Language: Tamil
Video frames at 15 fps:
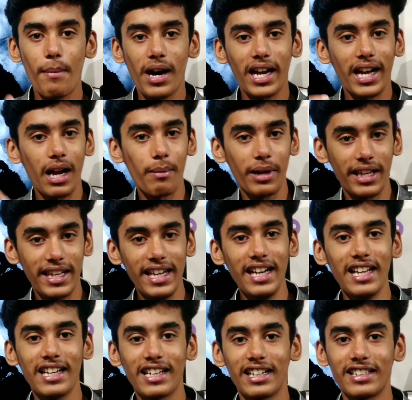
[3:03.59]
மறக்காமல்
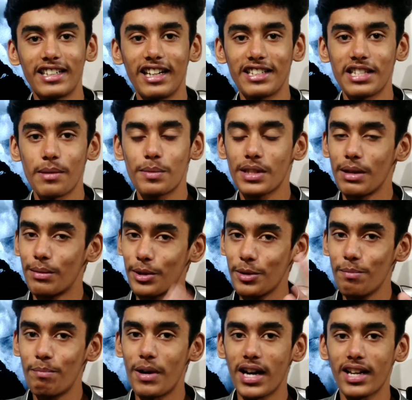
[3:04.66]
கீழே இருக்கிற சப்ஸ்கிரைப் பண்ணணும்